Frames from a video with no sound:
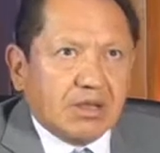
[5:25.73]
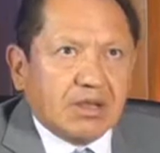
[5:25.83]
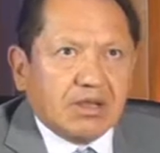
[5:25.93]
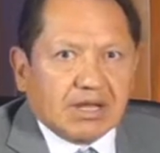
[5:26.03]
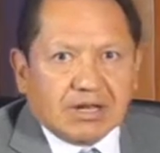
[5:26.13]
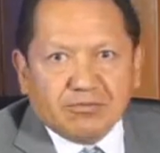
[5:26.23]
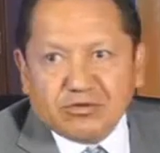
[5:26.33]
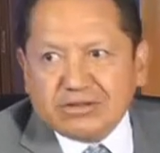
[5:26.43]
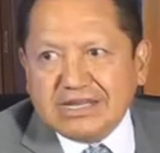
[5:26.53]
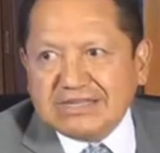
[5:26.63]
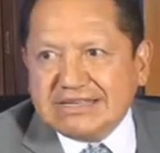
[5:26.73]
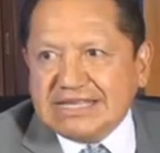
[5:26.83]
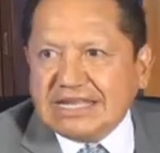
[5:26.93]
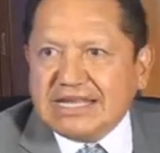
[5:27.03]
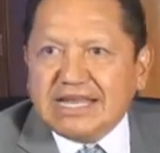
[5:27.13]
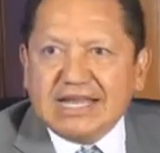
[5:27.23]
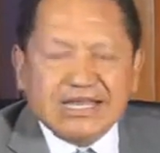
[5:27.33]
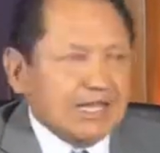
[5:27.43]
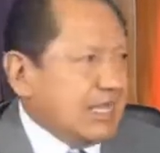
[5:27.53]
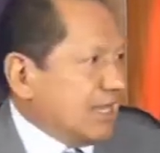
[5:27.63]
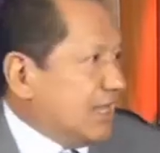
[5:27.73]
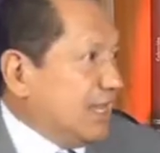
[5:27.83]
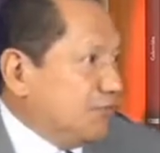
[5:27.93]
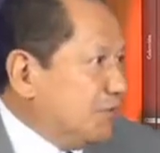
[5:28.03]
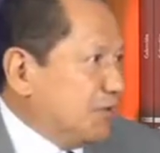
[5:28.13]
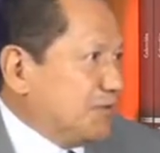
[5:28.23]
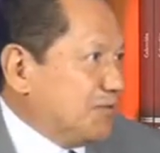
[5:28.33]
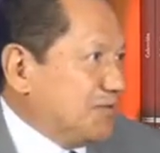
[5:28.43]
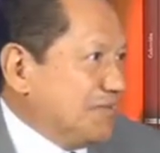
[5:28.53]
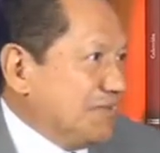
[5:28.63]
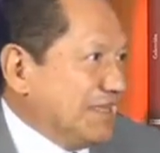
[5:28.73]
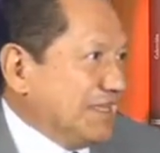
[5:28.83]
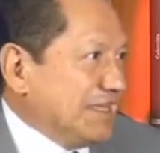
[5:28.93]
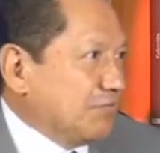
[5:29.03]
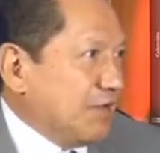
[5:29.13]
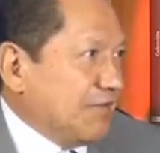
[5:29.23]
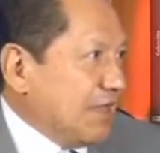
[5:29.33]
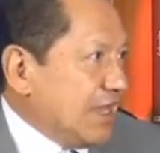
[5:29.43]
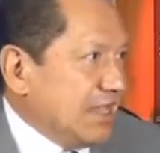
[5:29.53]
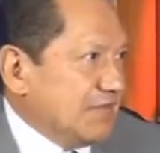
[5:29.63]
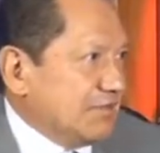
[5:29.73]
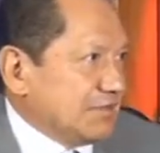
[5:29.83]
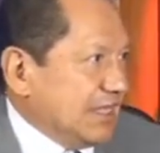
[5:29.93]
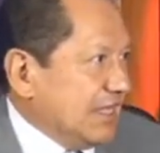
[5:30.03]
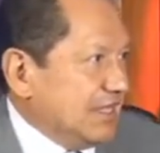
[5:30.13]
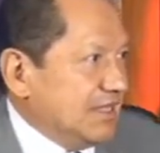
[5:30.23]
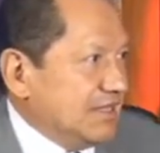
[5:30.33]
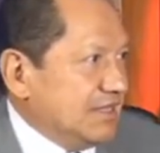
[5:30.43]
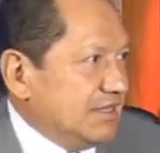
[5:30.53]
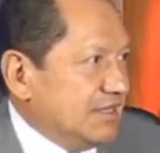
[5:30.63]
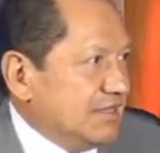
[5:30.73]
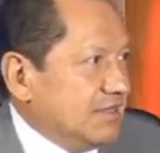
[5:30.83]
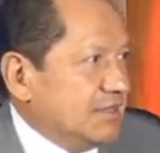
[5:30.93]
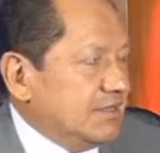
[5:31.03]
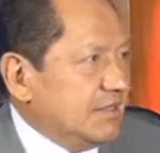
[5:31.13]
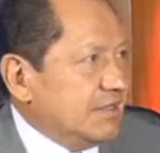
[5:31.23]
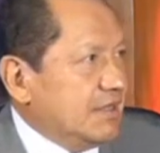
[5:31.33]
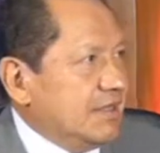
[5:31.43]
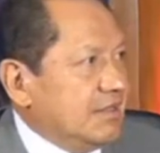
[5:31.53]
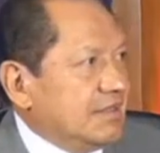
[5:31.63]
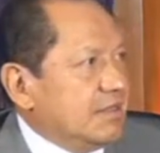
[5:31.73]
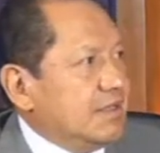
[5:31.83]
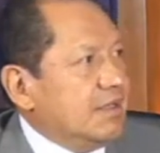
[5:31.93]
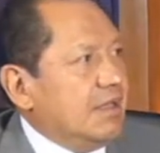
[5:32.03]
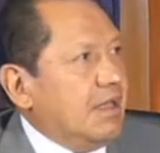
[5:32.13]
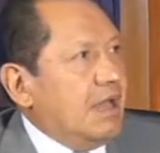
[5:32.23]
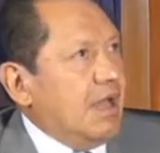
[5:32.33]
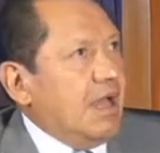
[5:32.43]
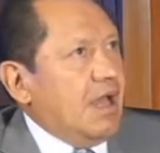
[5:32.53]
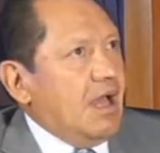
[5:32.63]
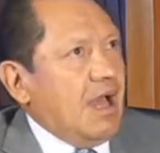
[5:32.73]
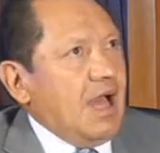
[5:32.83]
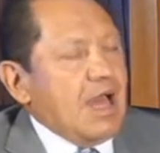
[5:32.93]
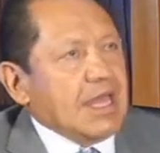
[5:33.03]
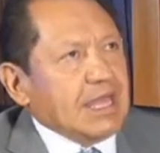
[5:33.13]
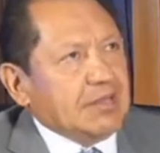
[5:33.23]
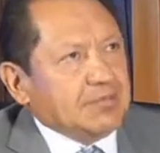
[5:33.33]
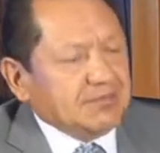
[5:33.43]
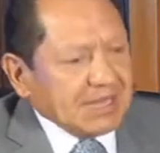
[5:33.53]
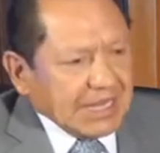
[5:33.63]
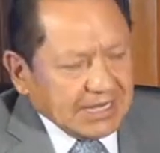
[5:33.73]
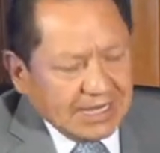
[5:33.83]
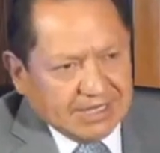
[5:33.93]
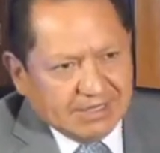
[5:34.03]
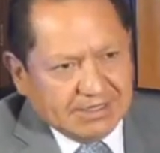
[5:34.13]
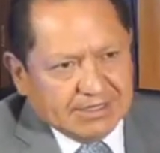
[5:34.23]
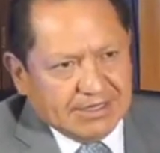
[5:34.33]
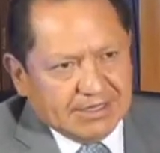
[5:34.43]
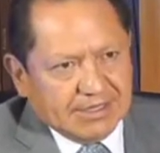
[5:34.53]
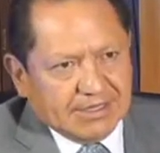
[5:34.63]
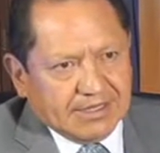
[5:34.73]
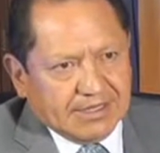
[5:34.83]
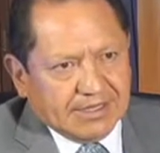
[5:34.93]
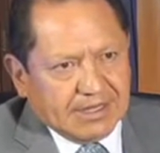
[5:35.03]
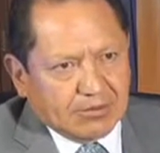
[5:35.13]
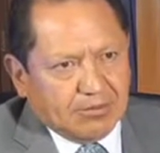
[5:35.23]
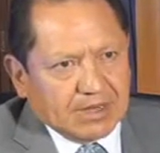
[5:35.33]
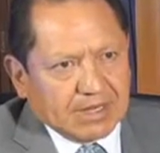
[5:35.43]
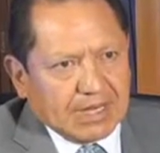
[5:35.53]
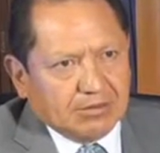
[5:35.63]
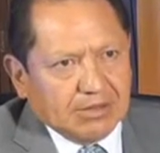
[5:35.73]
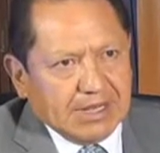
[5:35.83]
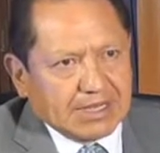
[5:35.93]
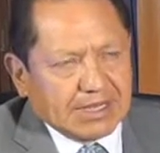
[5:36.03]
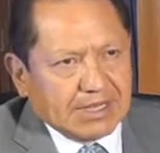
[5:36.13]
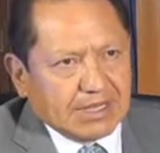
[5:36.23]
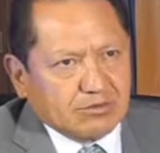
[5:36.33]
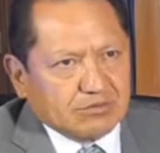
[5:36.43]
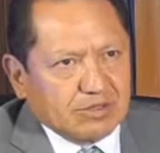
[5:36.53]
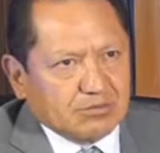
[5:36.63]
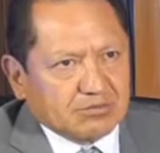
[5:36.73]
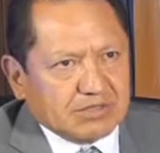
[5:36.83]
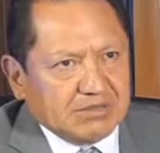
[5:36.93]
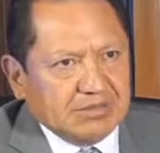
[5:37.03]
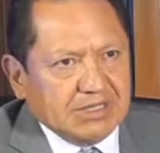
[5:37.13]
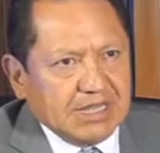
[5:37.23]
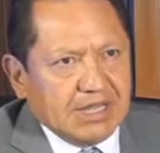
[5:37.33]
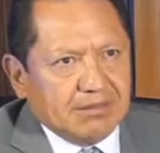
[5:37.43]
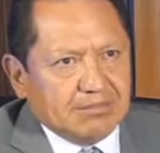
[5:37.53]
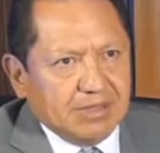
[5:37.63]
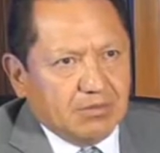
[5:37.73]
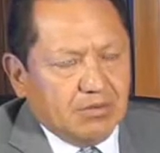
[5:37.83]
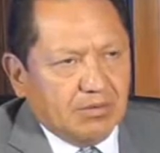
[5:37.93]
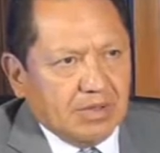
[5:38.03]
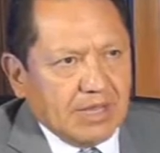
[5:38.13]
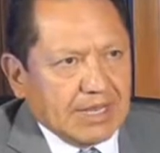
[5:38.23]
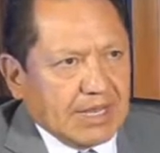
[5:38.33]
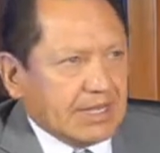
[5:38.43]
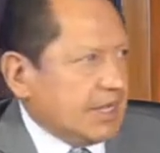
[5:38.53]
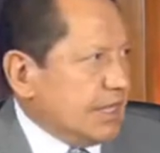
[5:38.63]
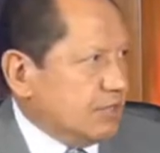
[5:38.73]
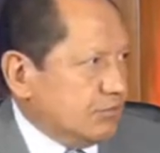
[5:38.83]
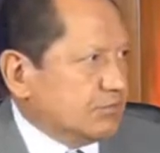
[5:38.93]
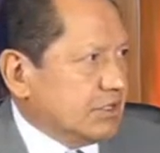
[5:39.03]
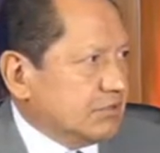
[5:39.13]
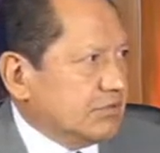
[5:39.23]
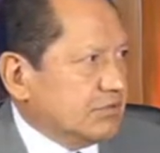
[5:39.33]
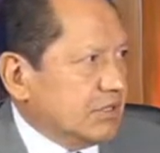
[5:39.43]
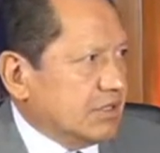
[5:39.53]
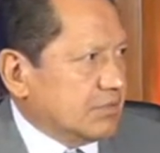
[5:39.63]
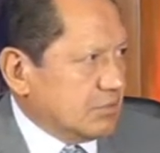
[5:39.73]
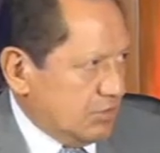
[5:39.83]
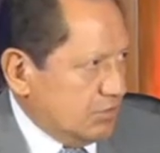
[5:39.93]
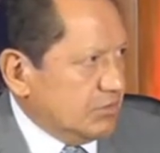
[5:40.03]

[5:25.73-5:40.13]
La gran fortaleza del canal era que era el único, no había nadie más que él fue el primer canal de la, de la comarca lagunera. El primer canal de, la comarca lagunera que en aquellos tiempos transmitía en vivo era el Canal 2 de, Torreón.